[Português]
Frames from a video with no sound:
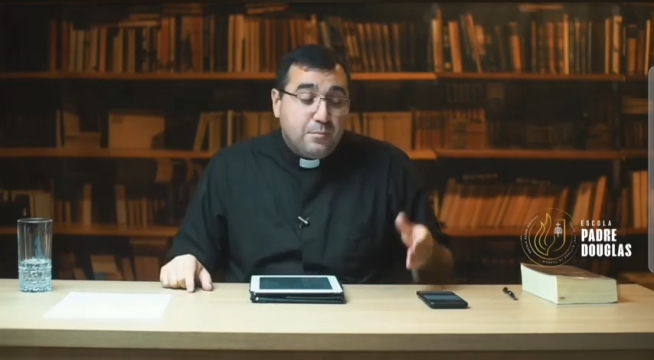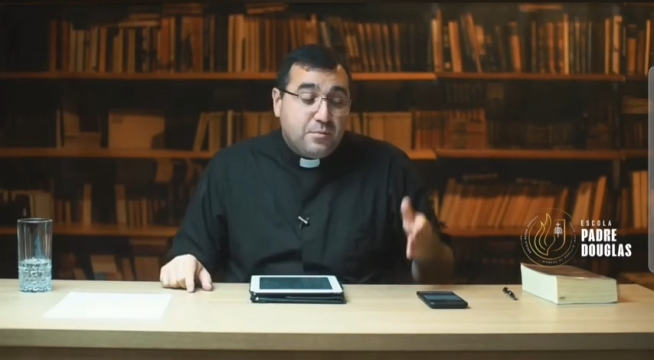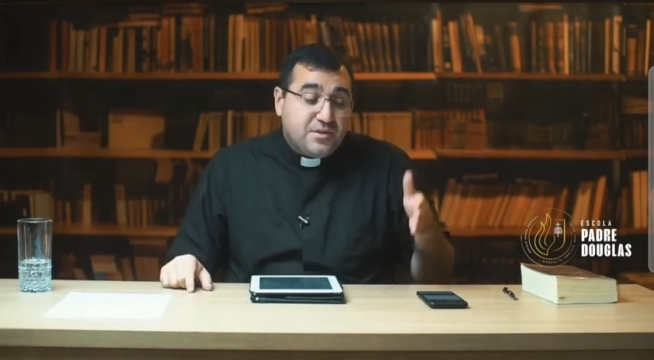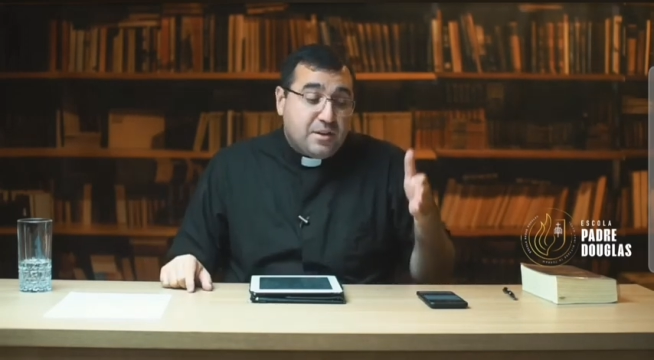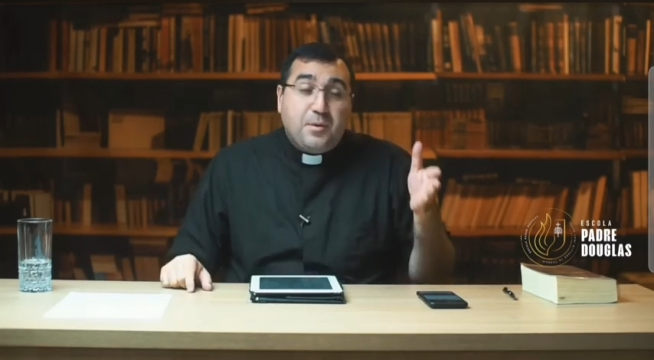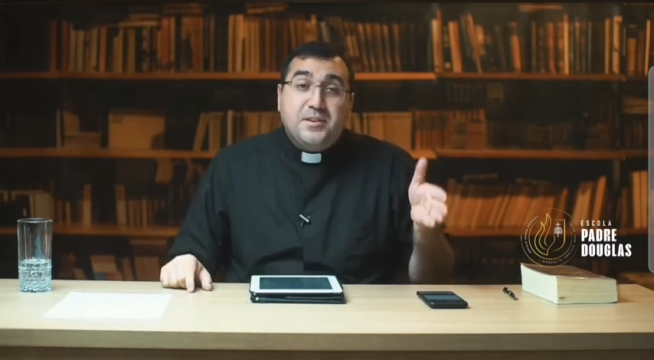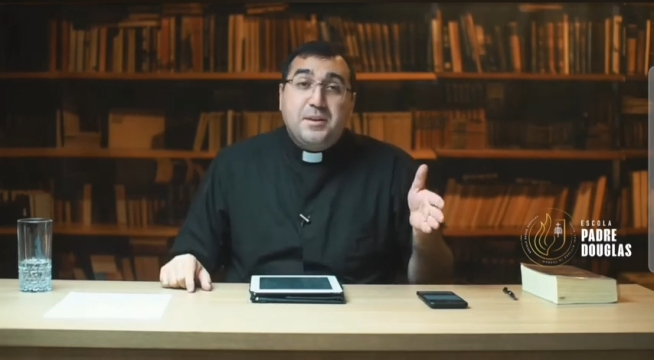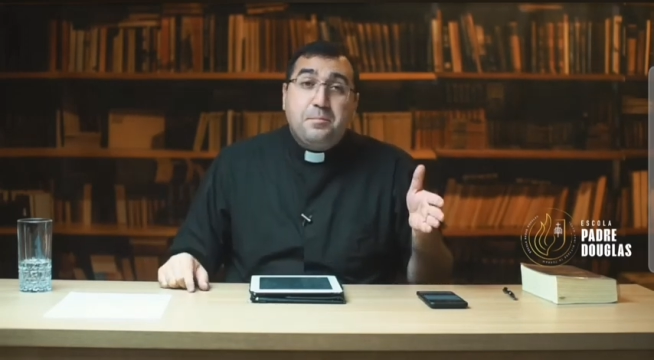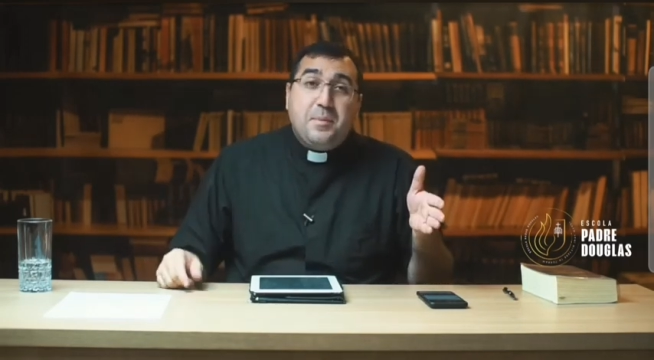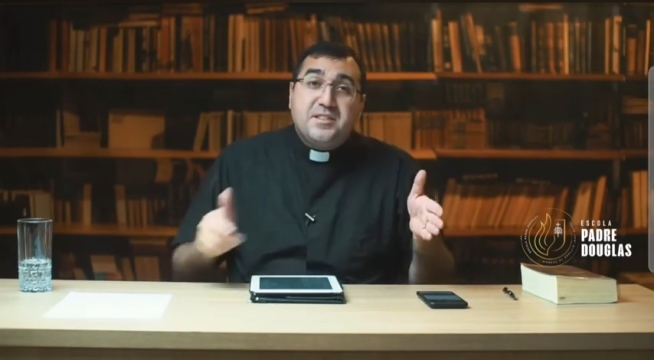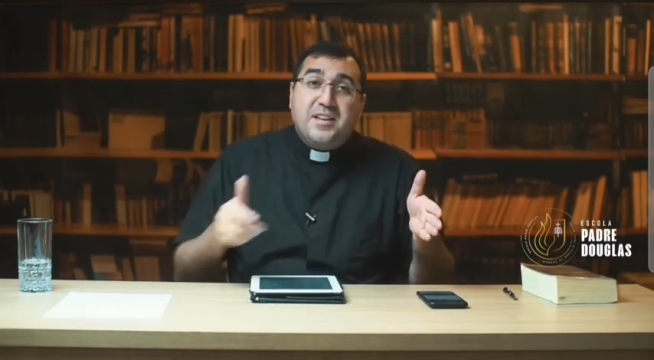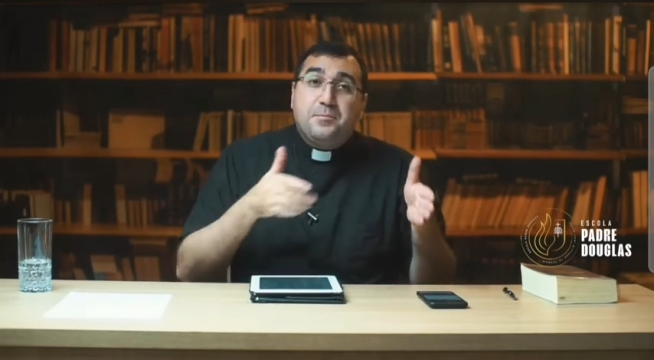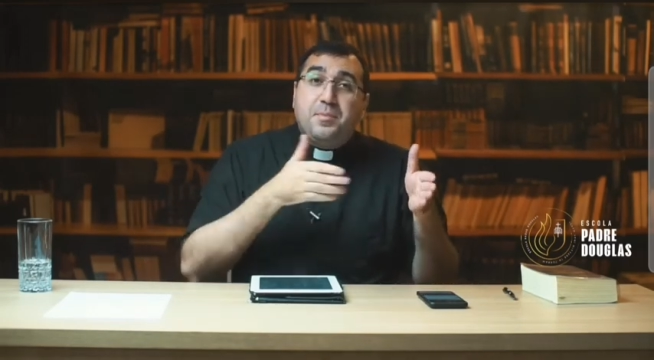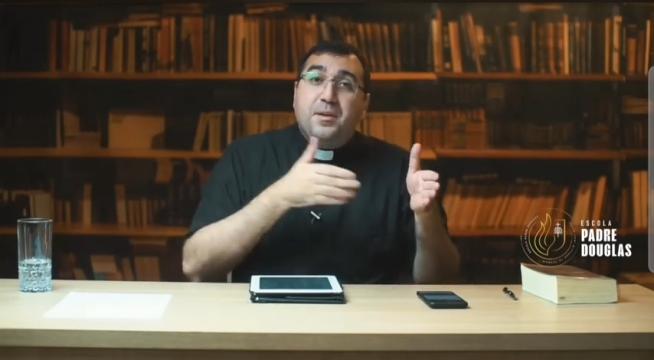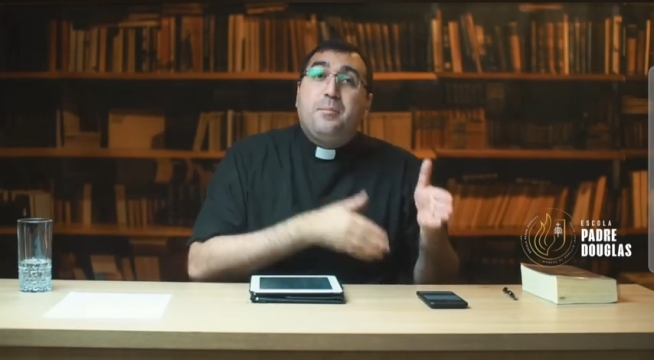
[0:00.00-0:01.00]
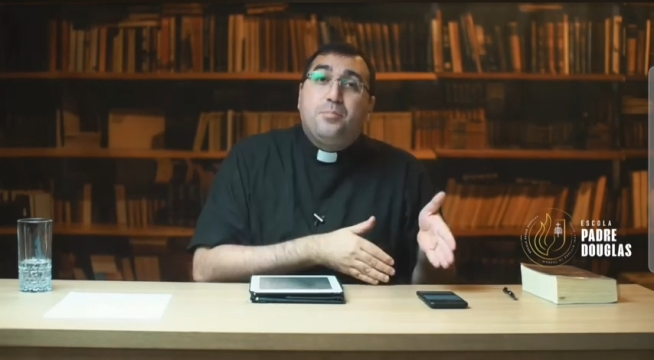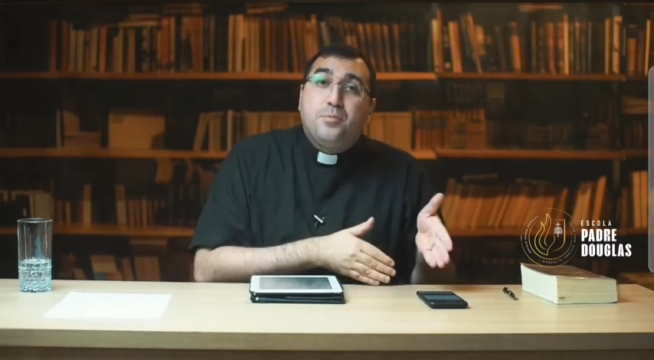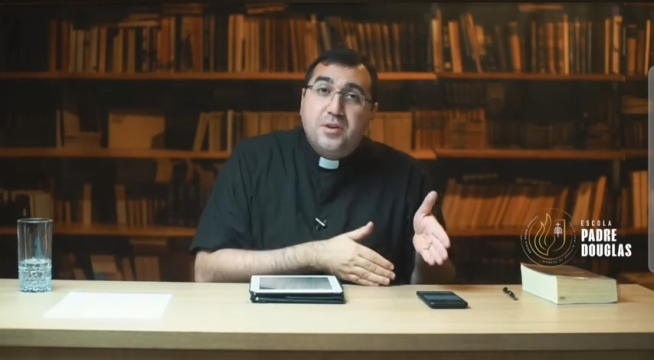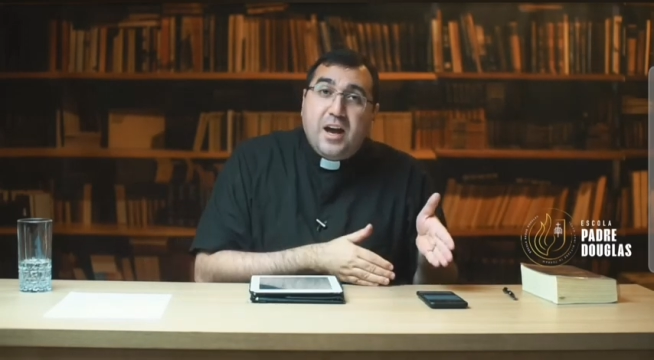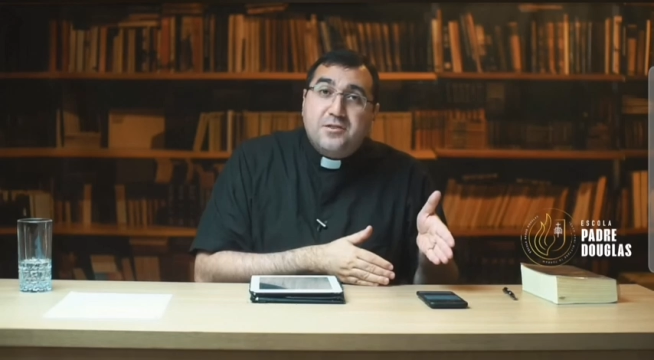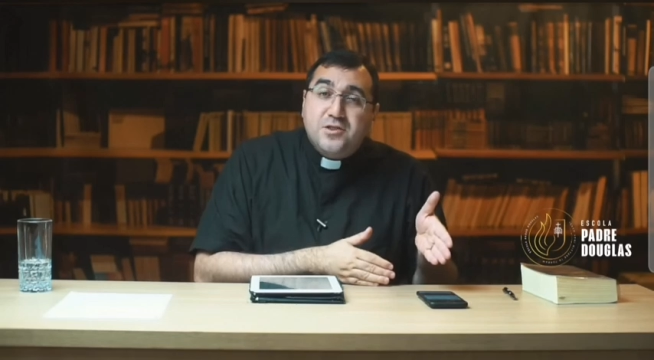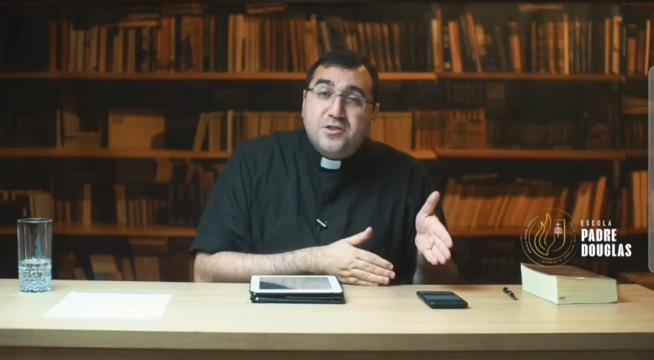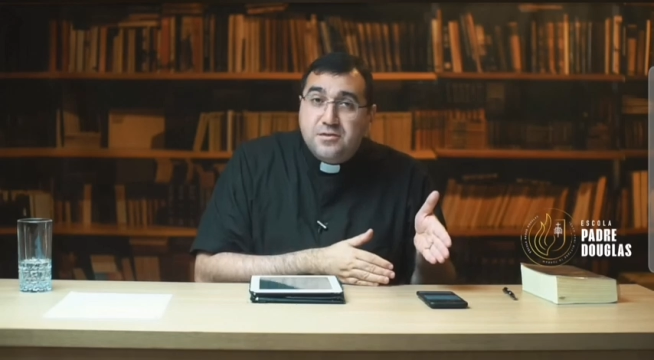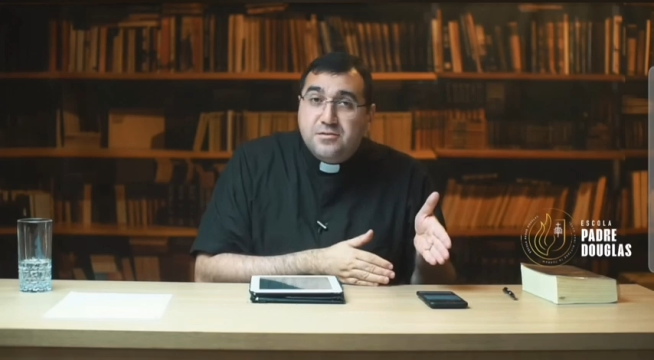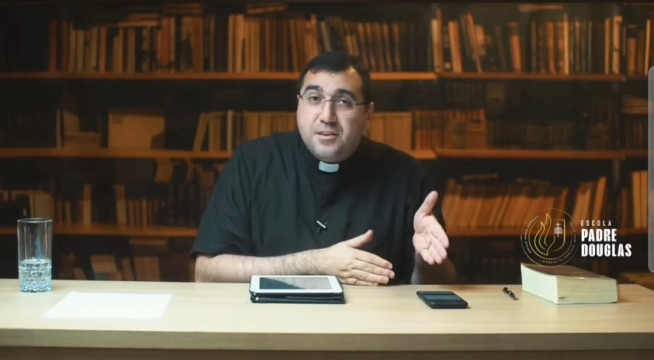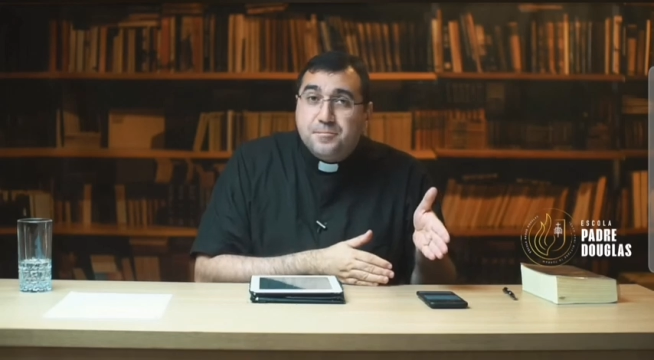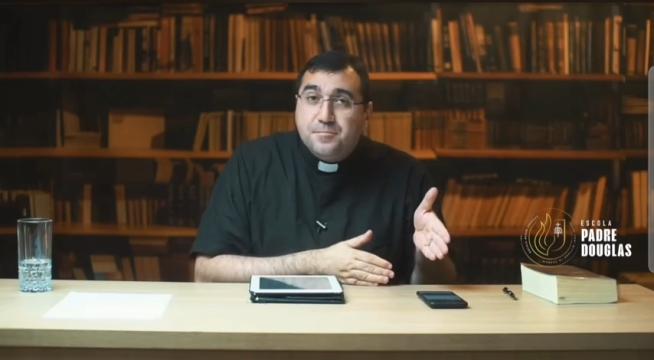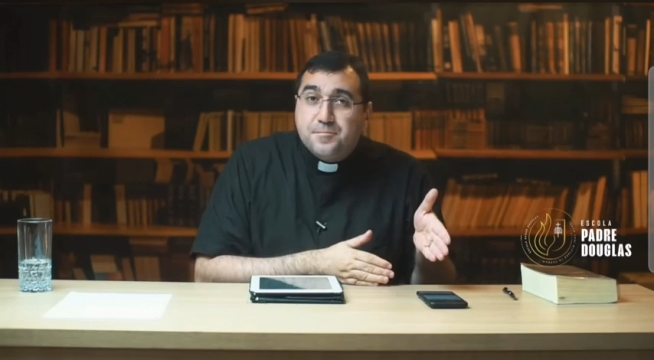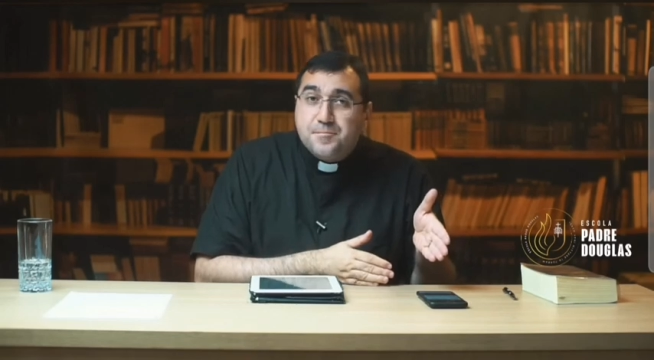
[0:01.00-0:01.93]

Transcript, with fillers: você pode ter passado pela purgativa,